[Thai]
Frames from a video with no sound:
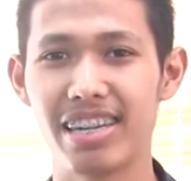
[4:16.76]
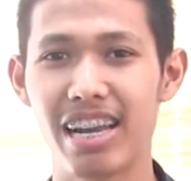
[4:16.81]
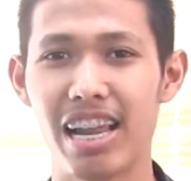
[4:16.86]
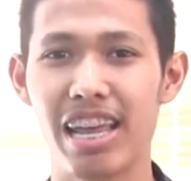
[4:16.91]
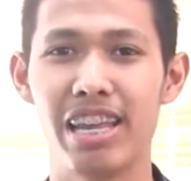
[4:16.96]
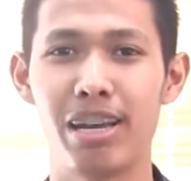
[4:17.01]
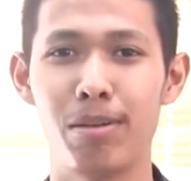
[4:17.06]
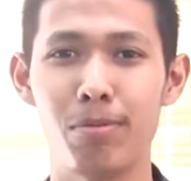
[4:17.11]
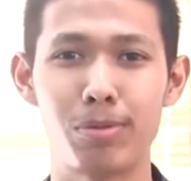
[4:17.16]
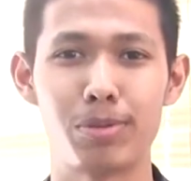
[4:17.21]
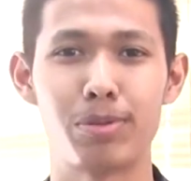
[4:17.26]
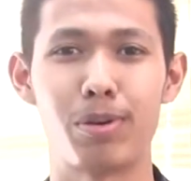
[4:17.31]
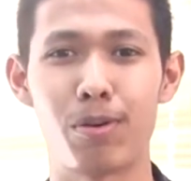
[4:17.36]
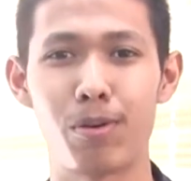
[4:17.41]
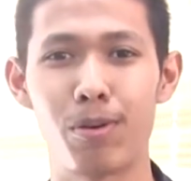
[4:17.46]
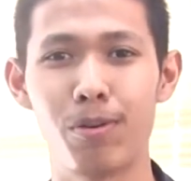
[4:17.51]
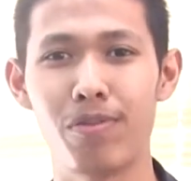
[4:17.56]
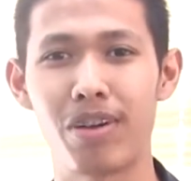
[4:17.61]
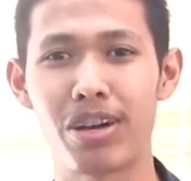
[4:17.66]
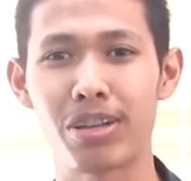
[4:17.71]
ไอ้ระบบสอง
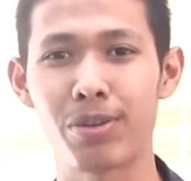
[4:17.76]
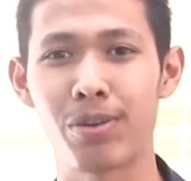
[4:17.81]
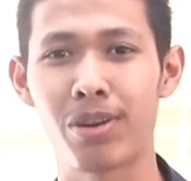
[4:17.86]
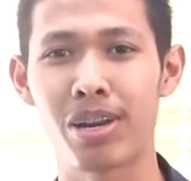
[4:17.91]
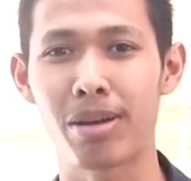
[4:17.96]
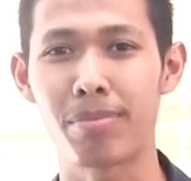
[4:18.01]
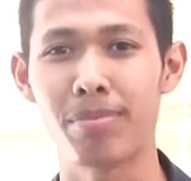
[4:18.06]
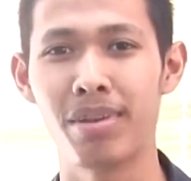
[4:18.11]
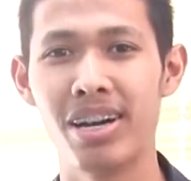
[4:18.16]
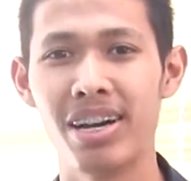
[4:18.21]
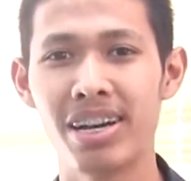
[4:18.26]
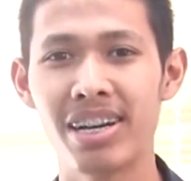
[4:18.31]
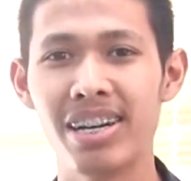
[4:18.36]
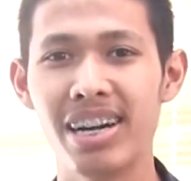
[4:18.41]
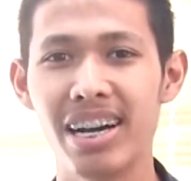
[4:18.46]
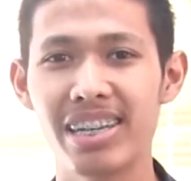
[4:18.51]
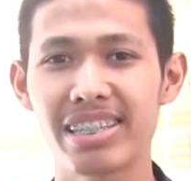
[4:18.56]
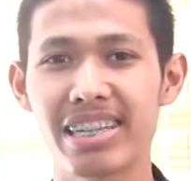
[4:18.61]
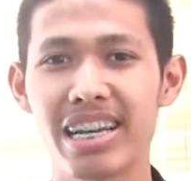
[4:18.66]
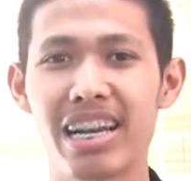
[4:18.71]
กลฝังตัวนะครับ
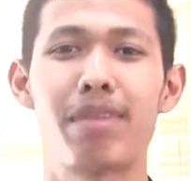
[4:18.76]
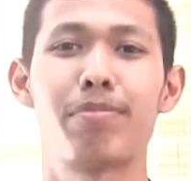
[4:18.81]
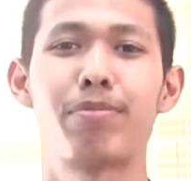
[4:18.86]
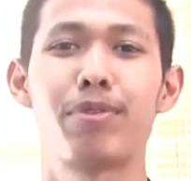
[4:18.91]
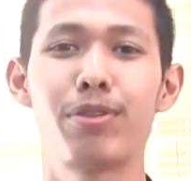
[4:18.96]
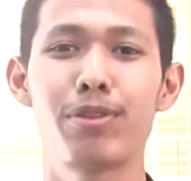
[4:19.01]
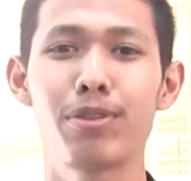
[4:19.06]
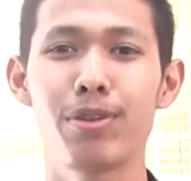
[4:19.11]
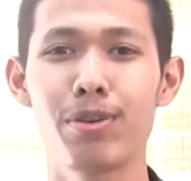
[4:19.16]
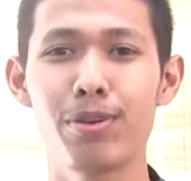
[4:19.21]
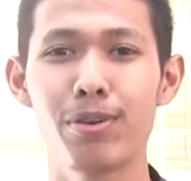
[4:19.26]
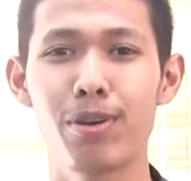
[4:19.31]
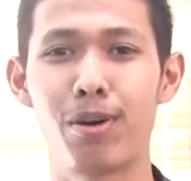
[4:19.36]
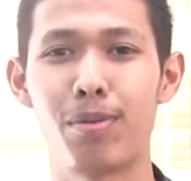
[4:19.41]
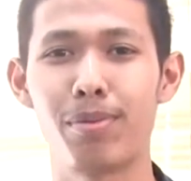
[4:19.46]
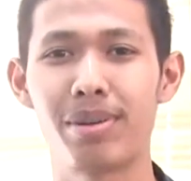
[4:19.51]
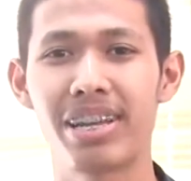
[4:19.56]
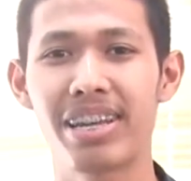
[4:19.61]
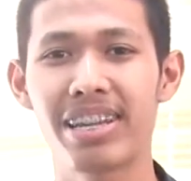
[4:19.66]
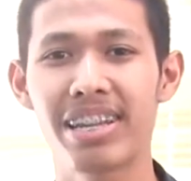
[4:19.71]
คืออาจารย์ระดับต้นๆ ขอ
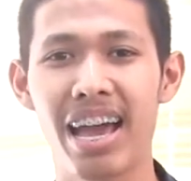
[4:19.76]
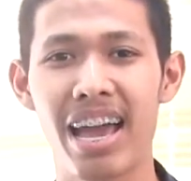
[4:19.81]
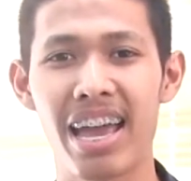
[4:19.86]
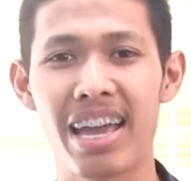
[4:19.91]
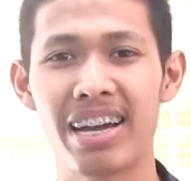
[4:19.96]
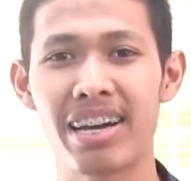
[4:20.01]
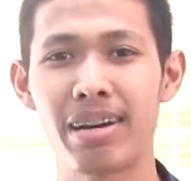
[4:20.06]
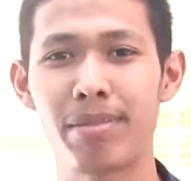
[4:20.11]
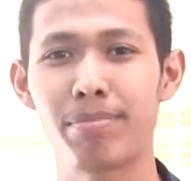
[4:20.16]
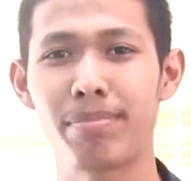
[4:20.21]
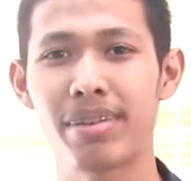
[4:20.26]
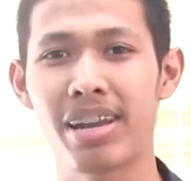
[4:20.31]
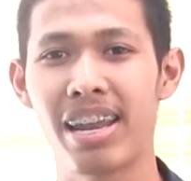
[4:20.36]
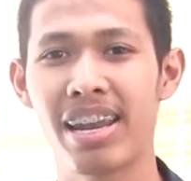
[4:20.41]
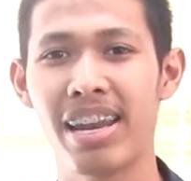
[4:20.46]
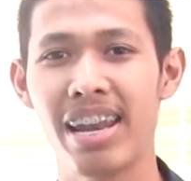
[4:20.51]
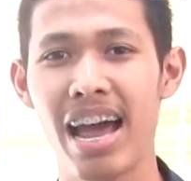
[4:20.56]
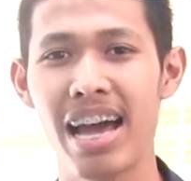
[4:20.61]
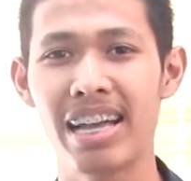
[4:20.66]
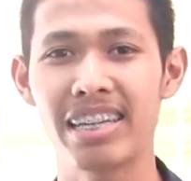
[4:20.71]
งประเทศไทยครับ ใน
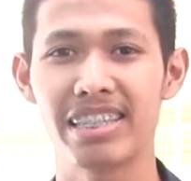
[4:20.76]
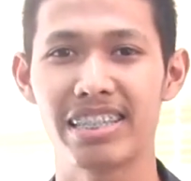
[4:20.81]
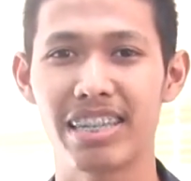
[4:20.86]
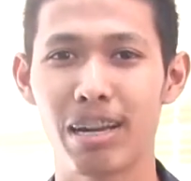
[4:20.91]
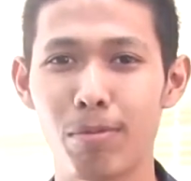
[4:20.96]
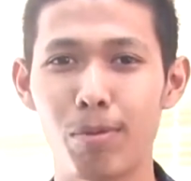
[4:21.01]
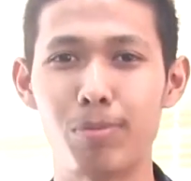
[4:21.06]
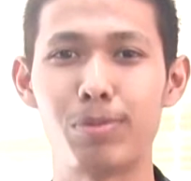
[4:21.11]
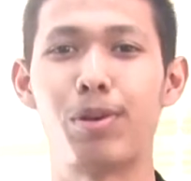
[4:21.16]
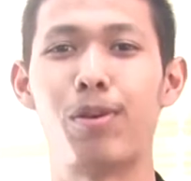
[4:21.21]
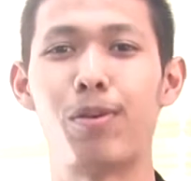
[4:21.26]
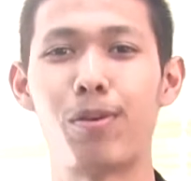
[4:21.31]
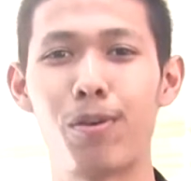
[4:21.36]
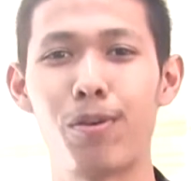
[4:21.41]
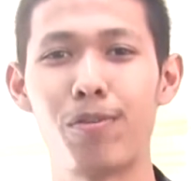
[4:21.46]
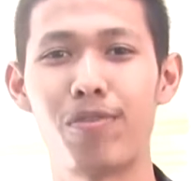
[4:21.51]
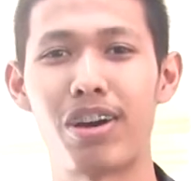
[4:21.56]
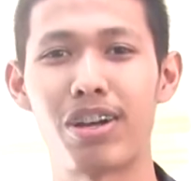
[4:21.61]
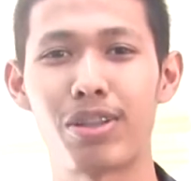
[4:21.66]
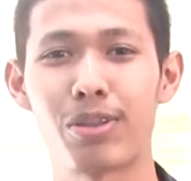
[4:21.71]
ด้านระบบสองก
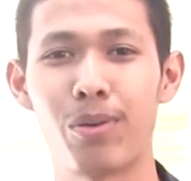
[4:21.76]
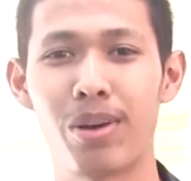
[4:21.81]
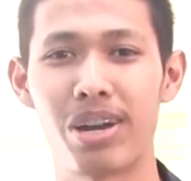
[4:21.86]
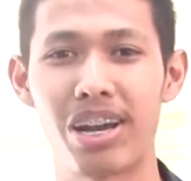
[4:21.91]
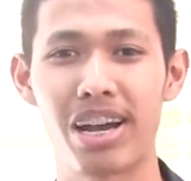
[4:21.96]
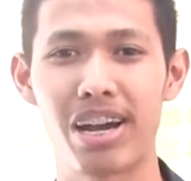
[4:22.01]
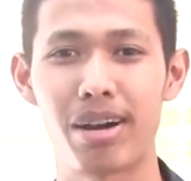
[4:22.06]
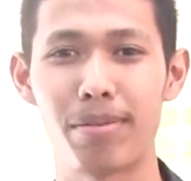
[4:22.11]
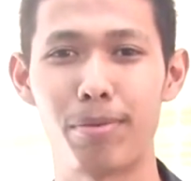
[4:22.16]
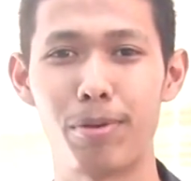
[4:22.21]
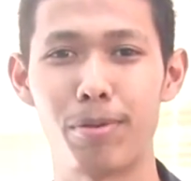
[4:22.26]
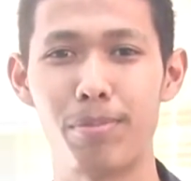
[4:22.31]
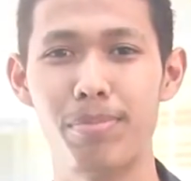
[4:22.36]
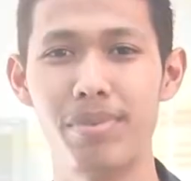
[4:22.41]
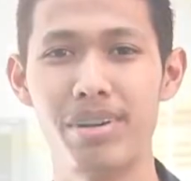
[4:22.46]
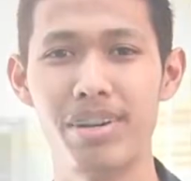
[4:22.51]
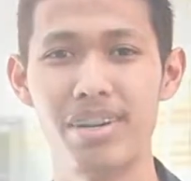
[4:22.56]
ลฝังตัวนะครับผม